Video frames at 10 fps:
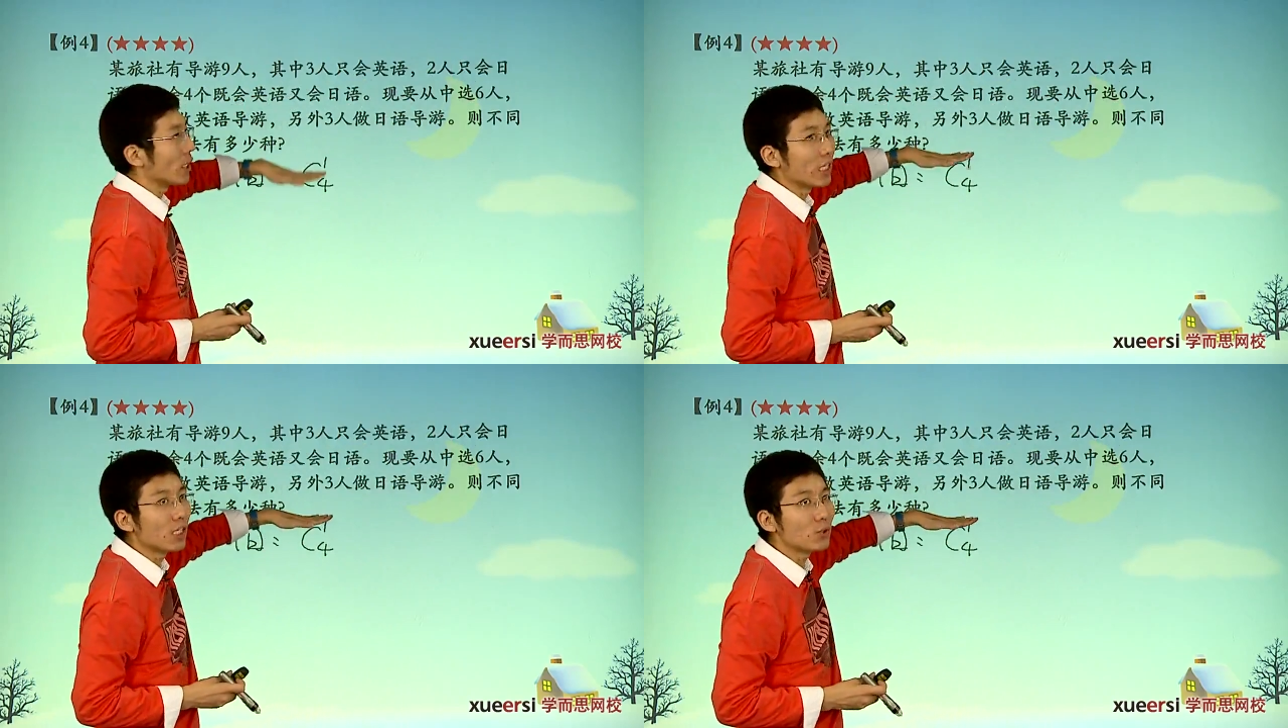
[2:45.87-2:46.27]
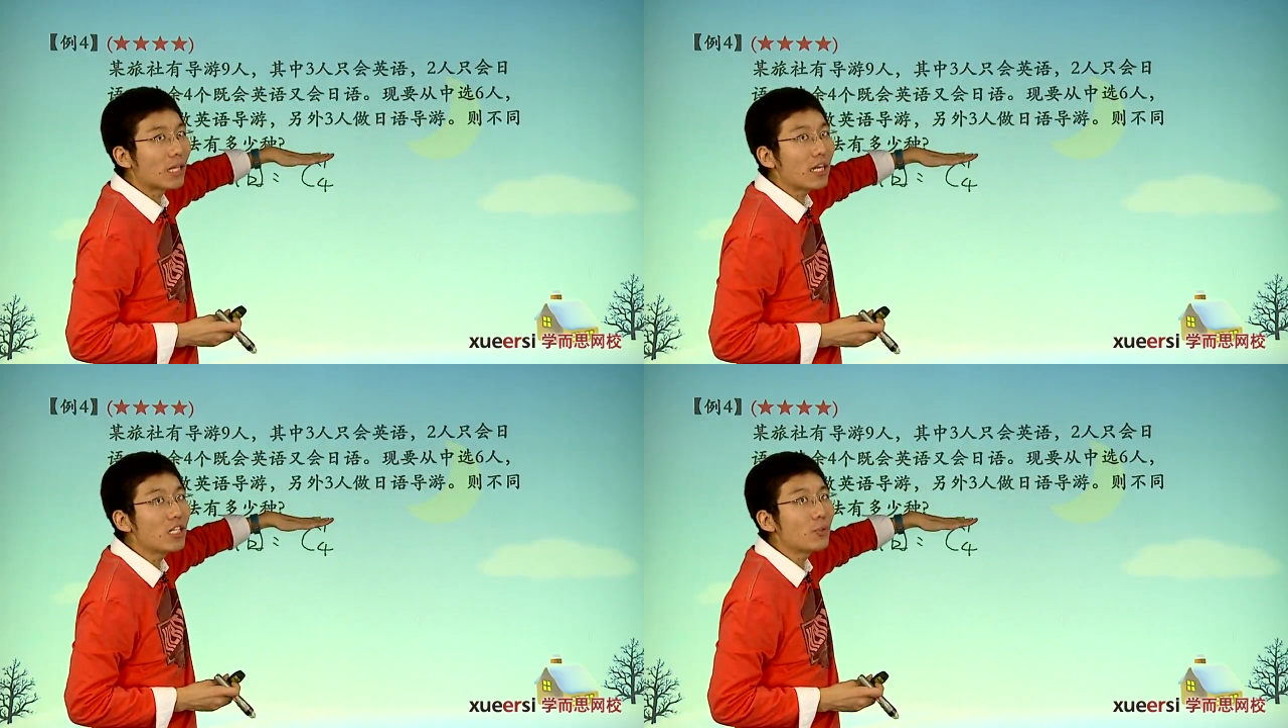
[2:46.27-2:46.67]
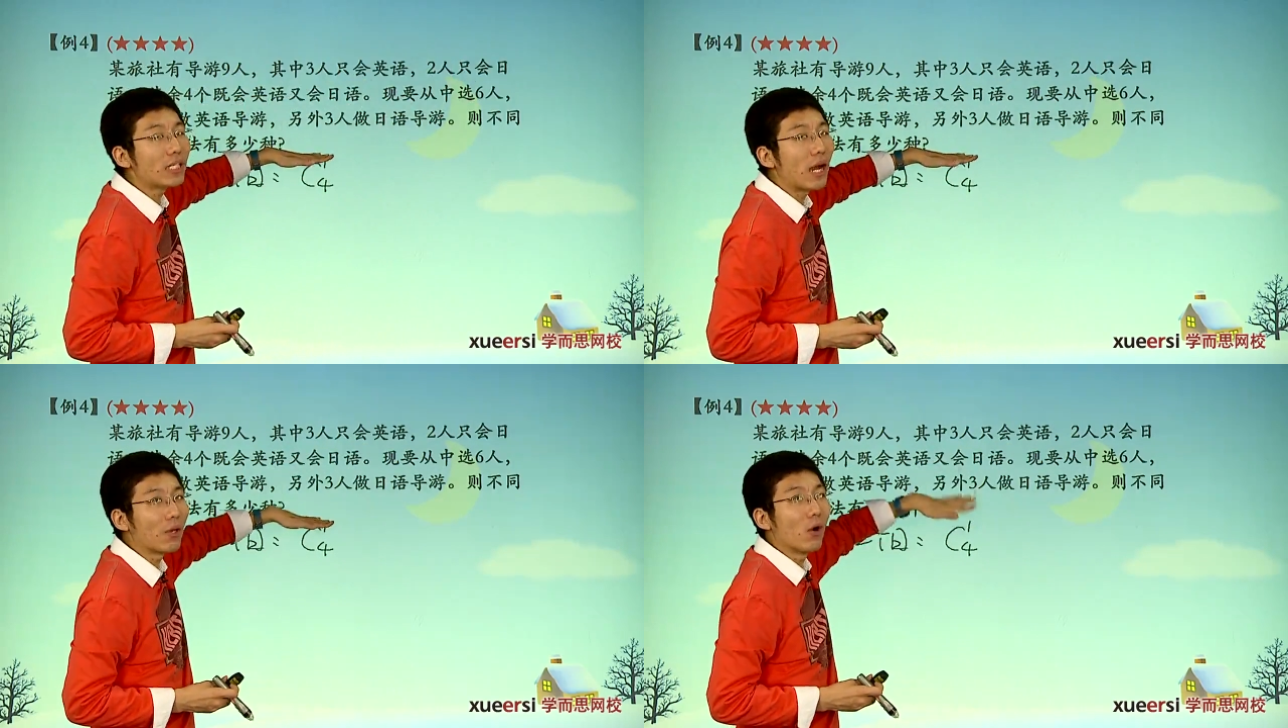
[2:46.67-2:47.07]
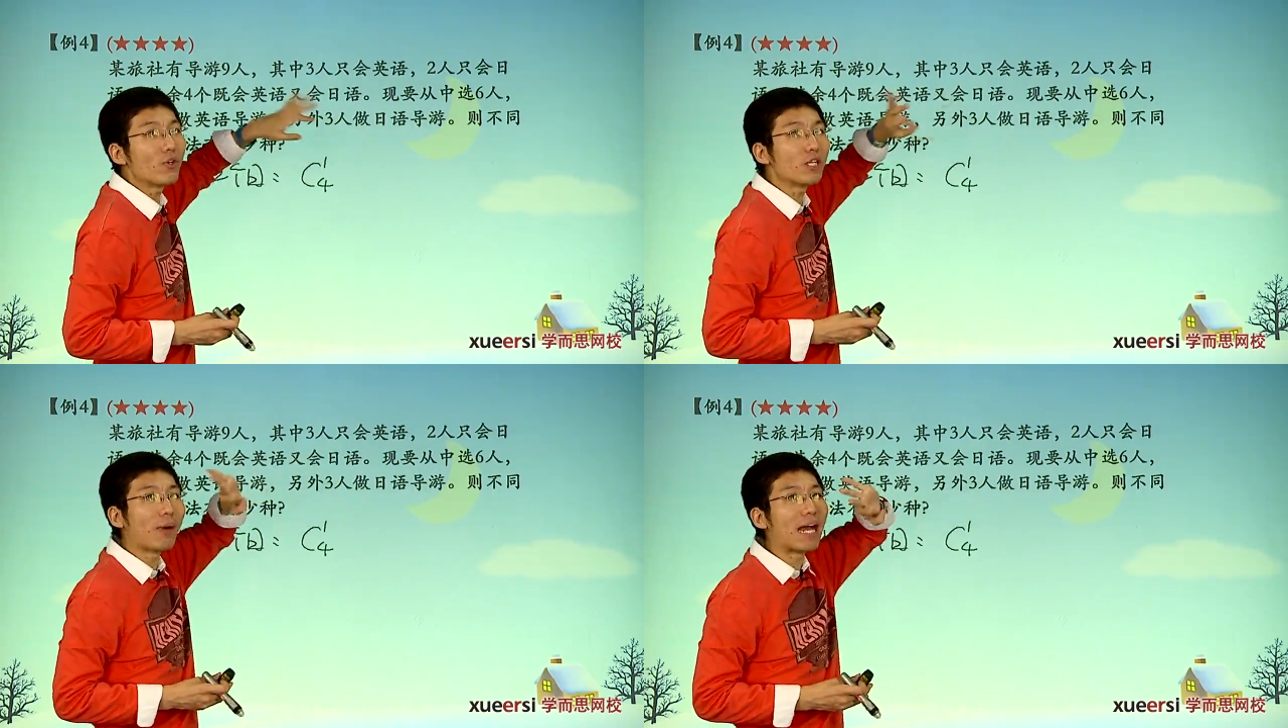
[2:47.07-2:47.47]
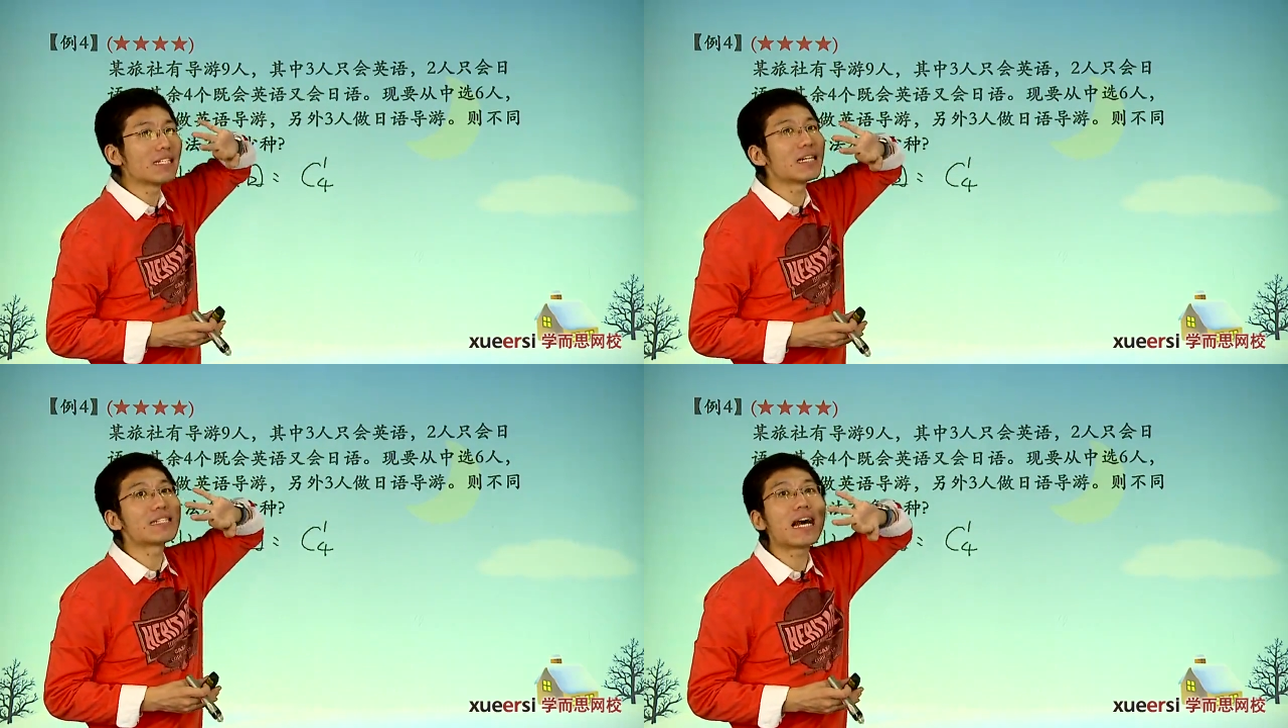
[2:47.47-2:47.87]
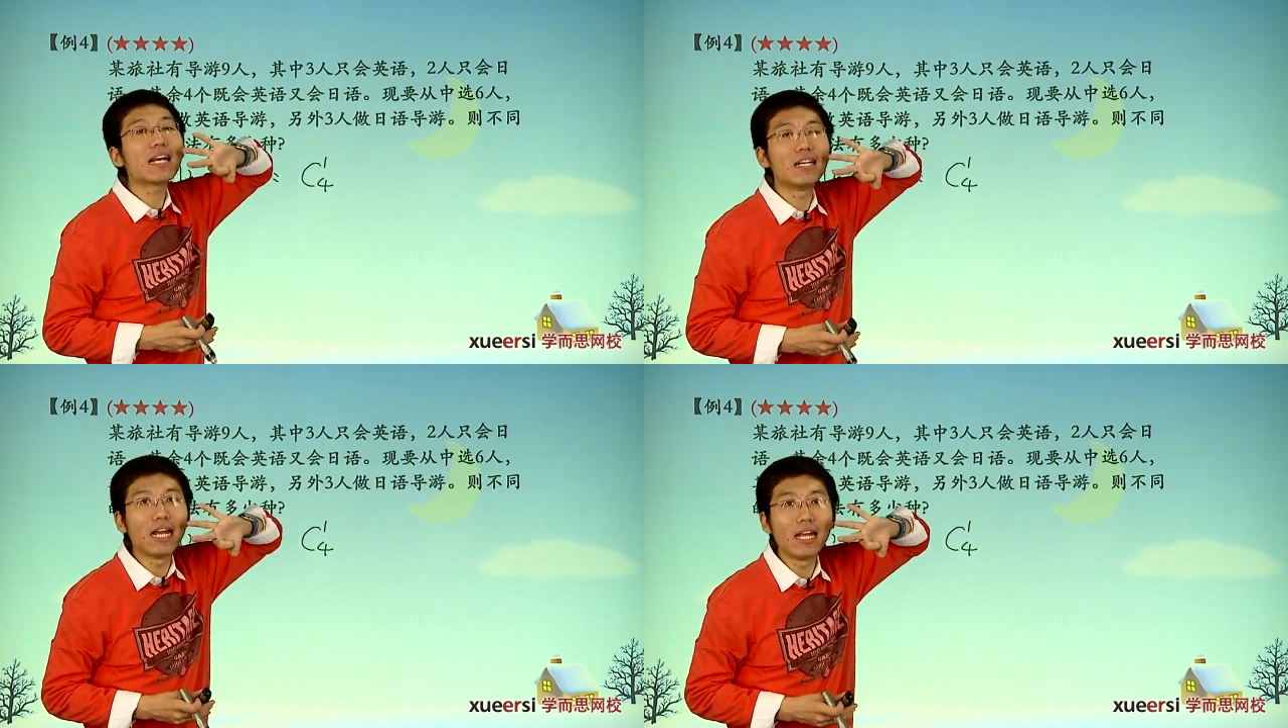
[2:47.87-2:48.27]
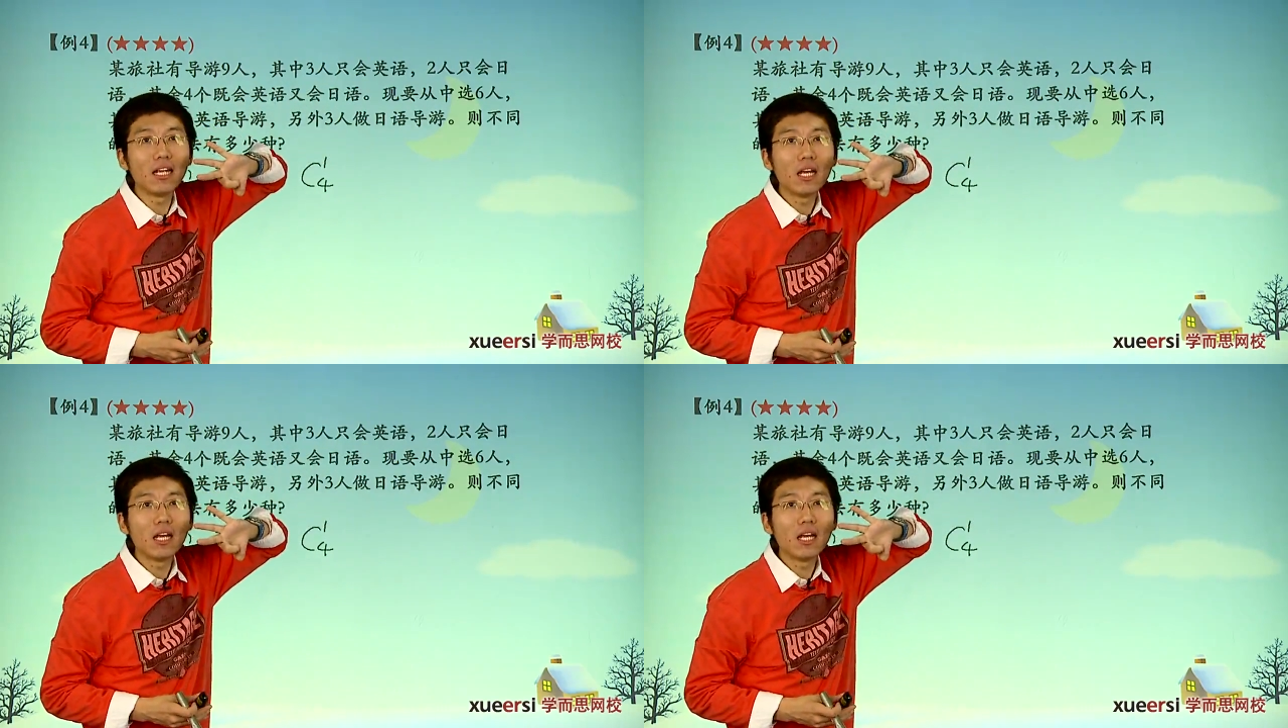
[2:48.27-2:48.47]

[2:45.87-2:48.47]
了一个去当日语导游，是不是还剩下三个人？